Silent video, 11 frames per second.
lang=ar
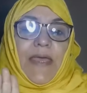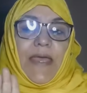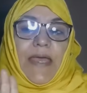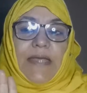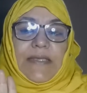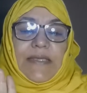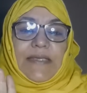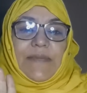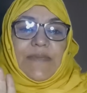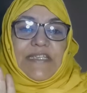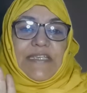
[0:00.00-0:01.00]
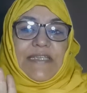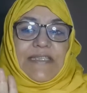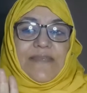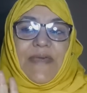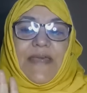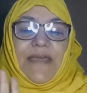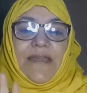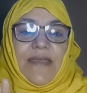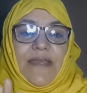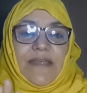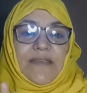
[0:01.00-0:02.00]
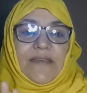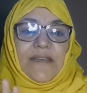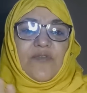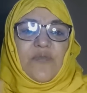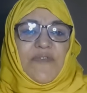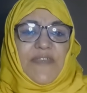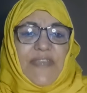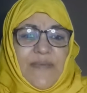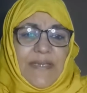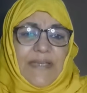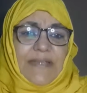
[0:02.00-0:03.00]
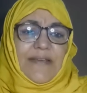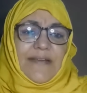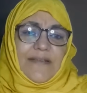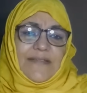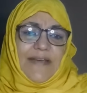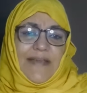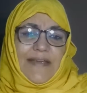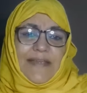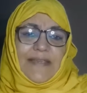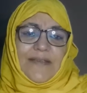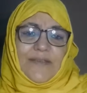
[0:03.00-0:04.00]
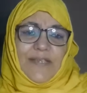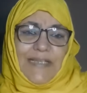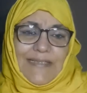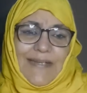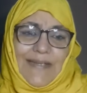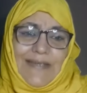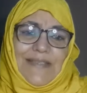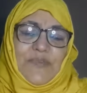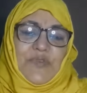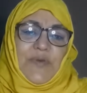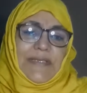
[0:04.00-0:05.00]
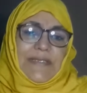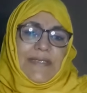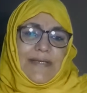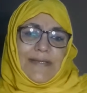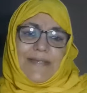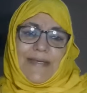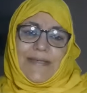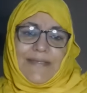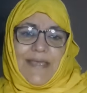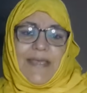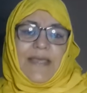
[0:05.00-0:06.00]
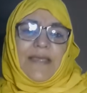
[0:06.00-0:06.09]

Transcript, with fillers: هادي دابا شي سيمانه هادي كنقول ما فيا ما يحضر ظهري كيضرني كنحضر على سميتو خاصني نجلس عاد